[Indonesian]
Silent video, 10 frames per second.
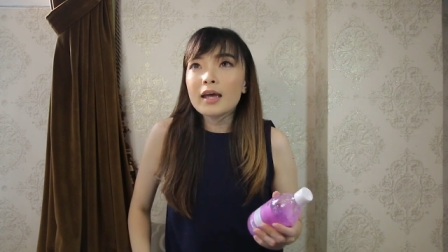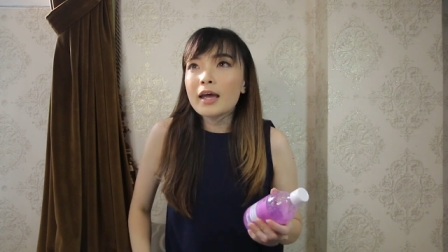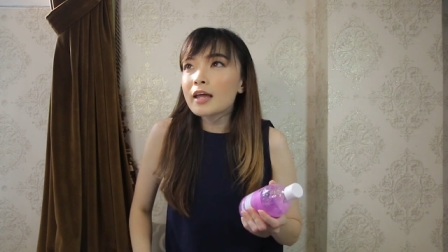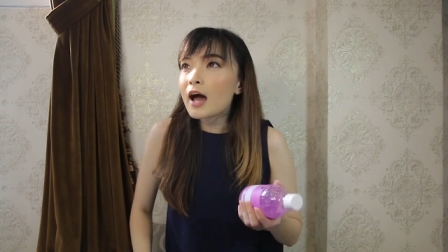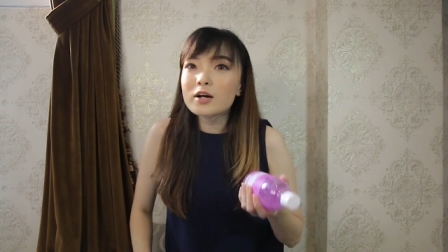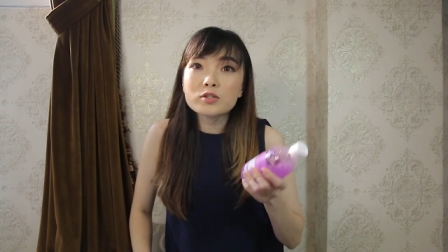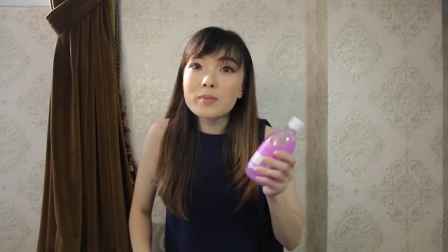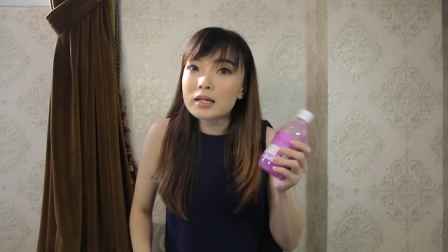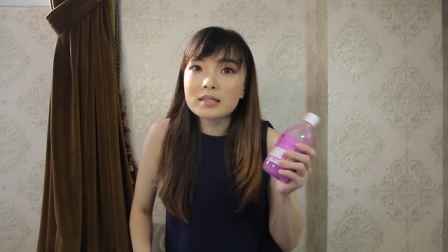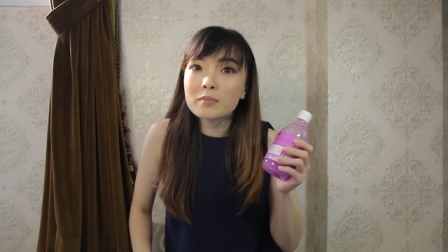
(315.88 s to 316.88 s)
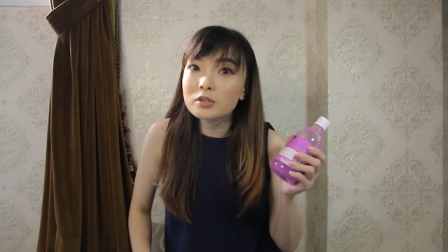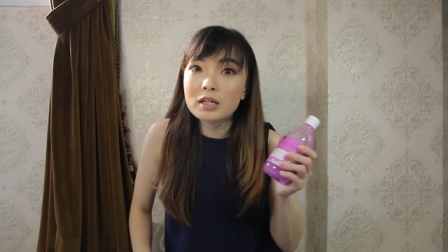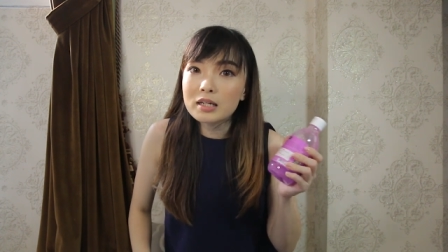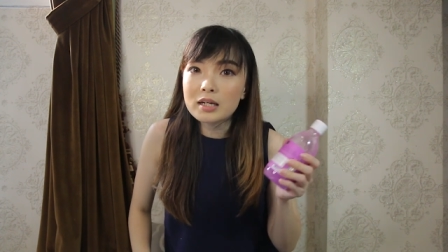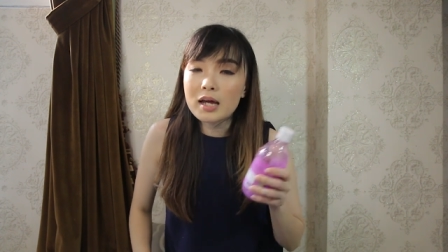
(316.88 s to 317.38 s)
kayaknya harus pakai sabun
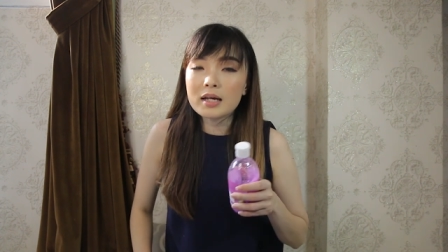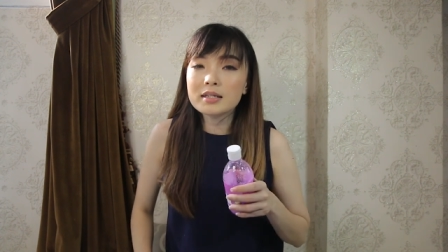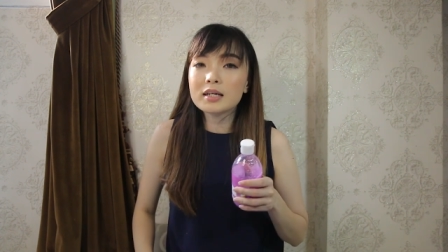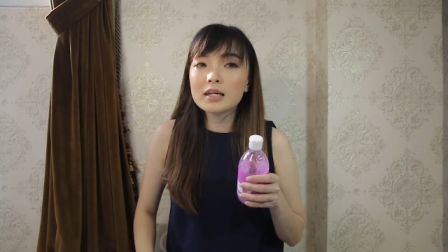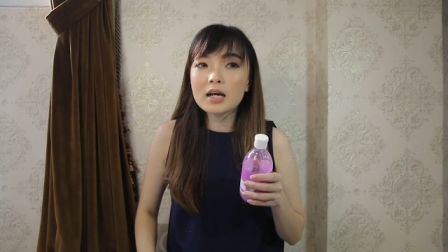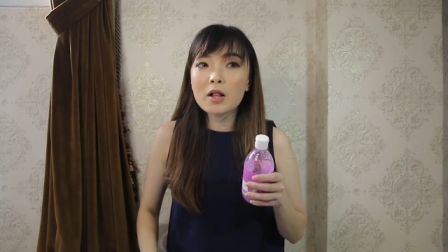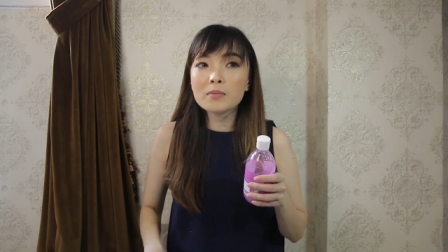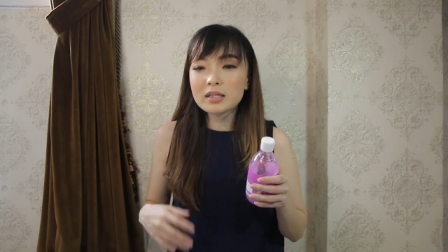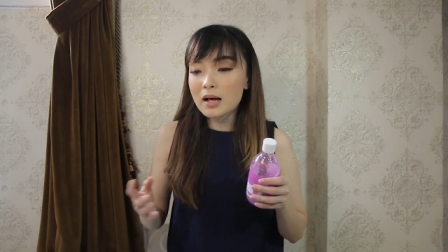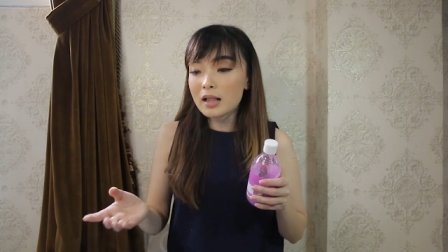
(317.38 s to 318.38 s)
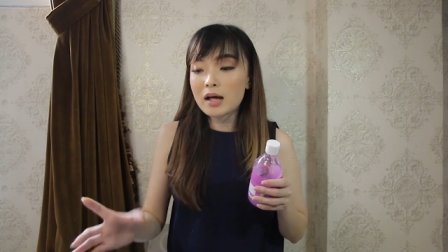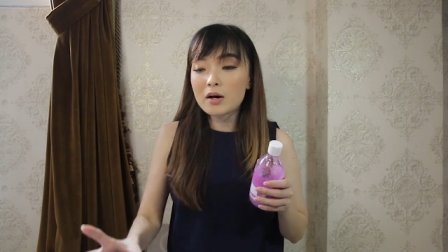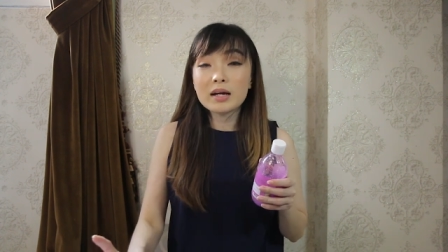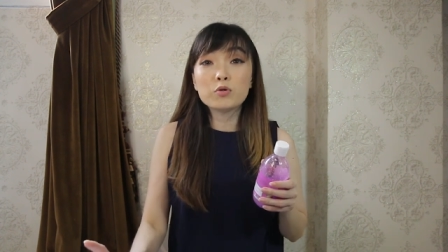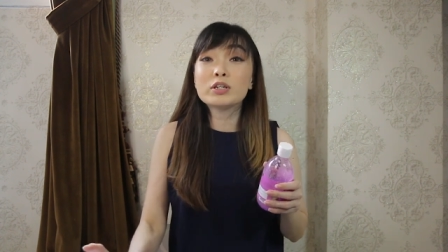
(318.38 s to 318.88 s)
ini deh jadi kalau misalnya
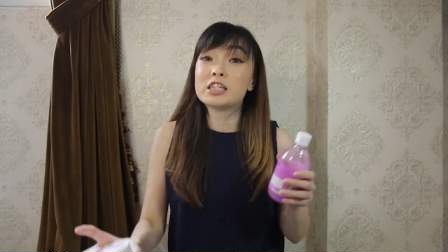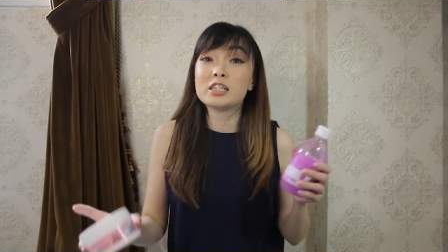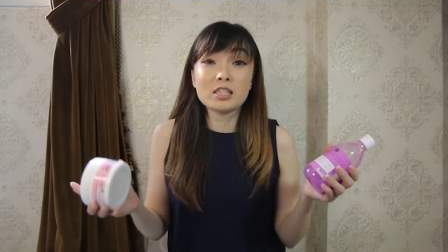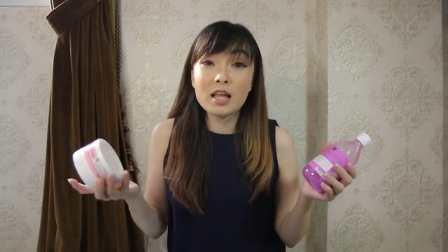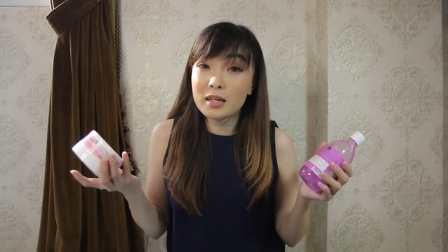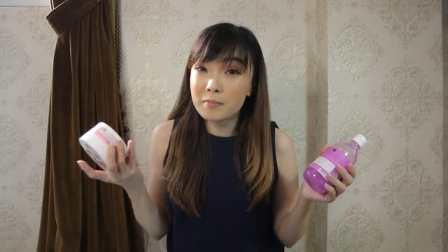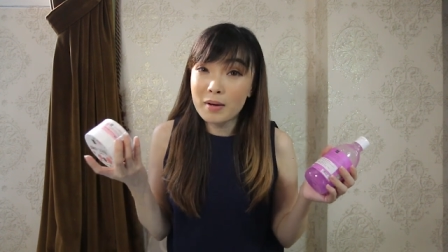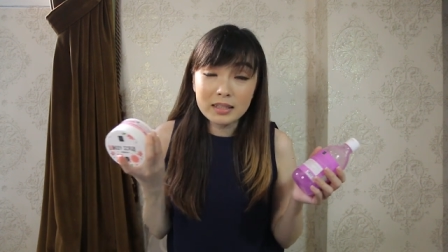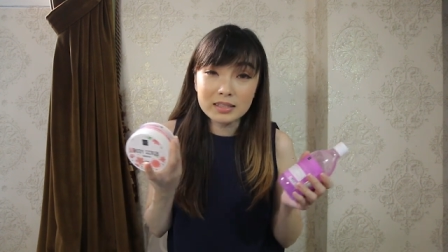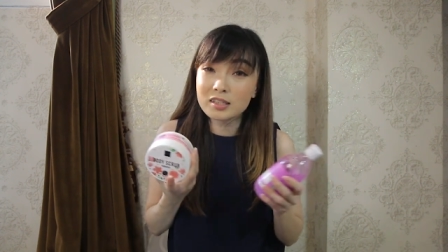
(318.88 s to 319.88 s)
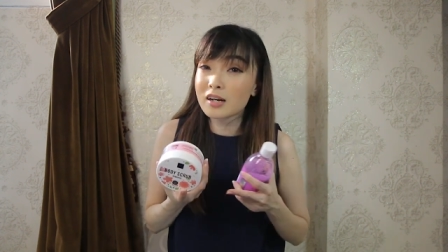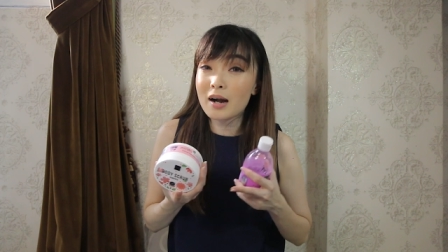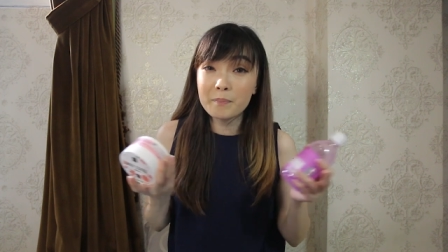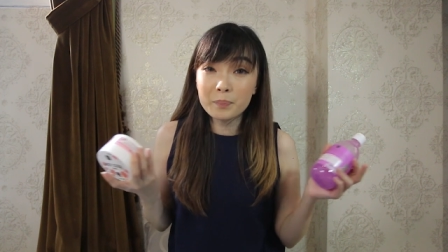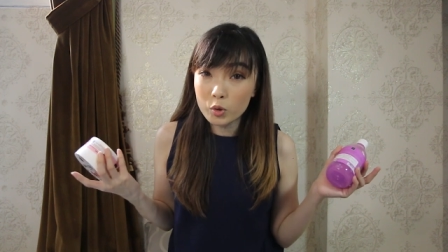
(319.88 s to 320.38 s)
which is lagi males
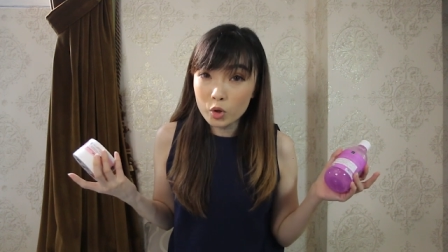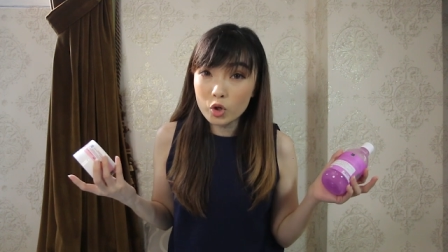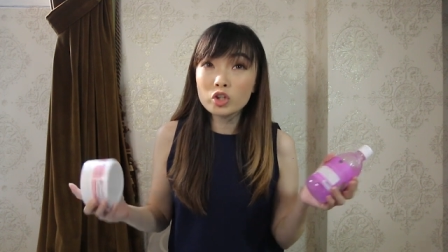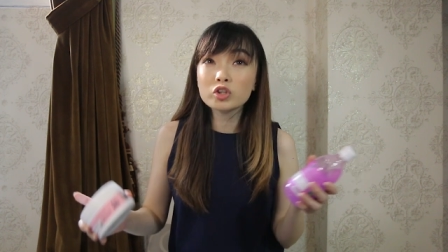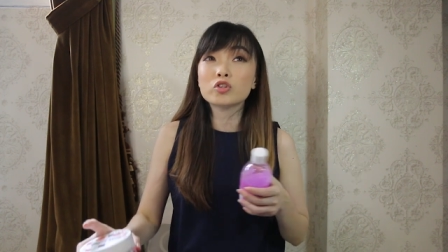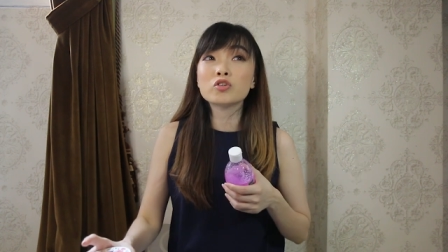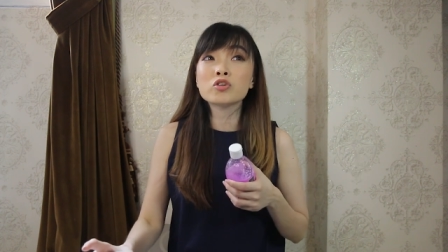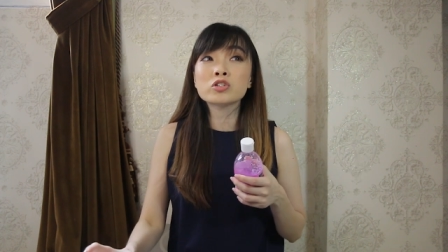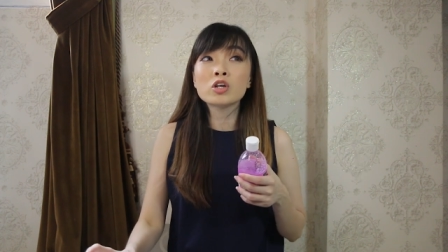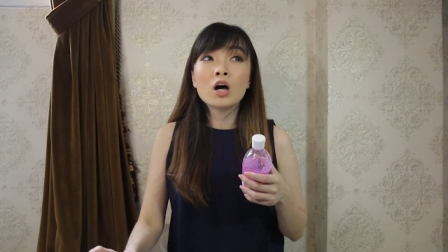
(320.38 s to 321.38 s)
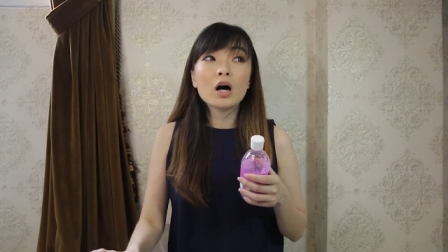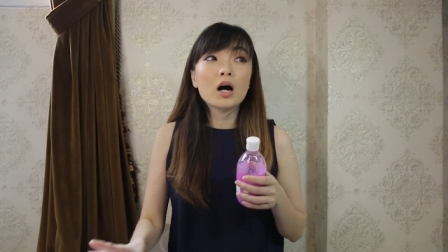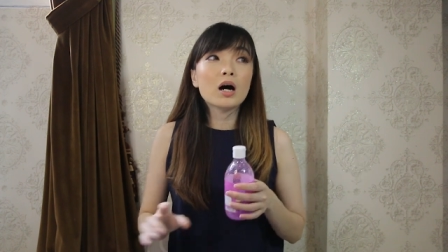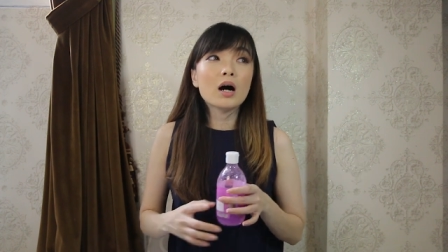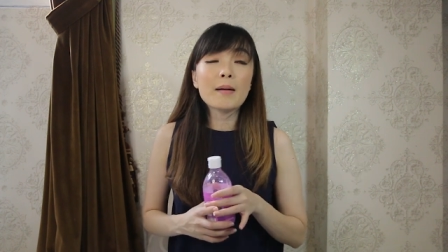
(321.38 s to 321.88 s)
scrub pun terus
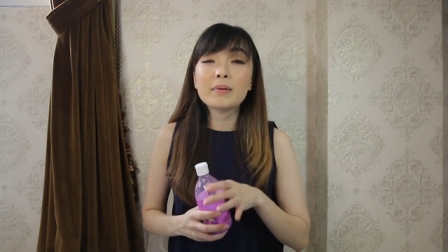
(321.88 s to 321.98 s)
uh,